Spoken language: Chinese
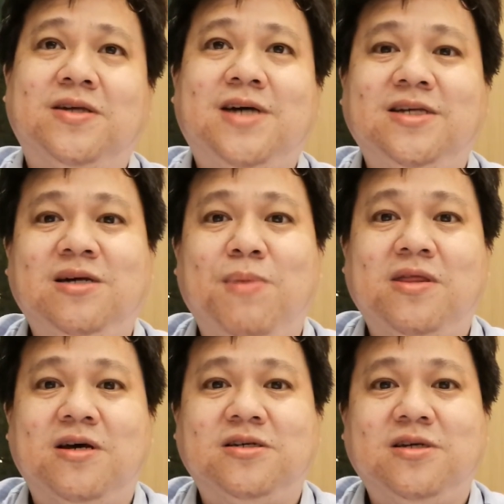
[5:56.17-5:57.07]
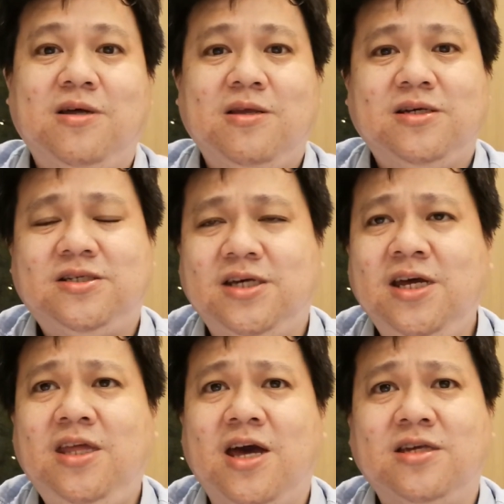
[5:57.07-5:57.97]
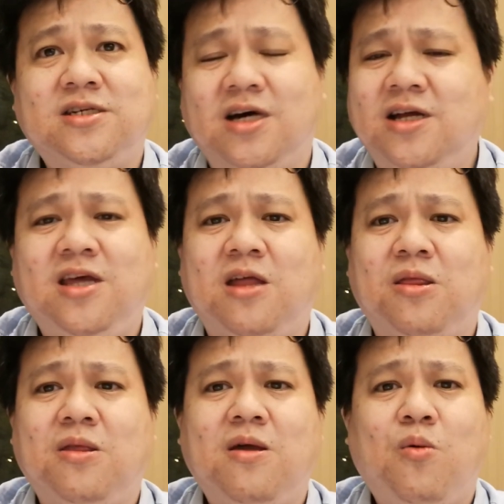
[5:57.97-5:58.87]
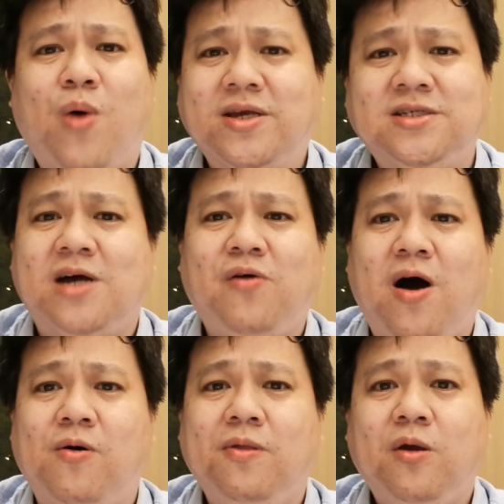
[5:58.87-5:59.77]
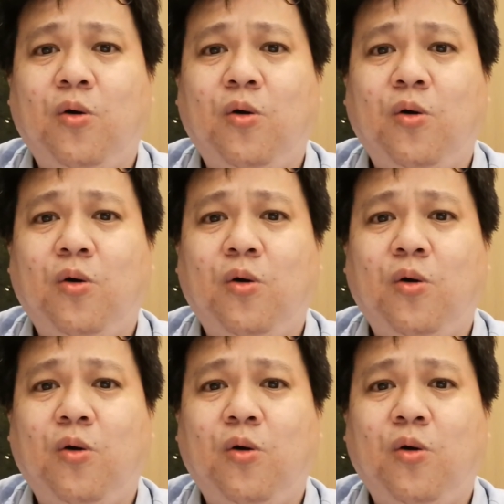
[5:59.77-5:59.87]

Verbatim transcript: 在这边呢，11点、12点晚上都好，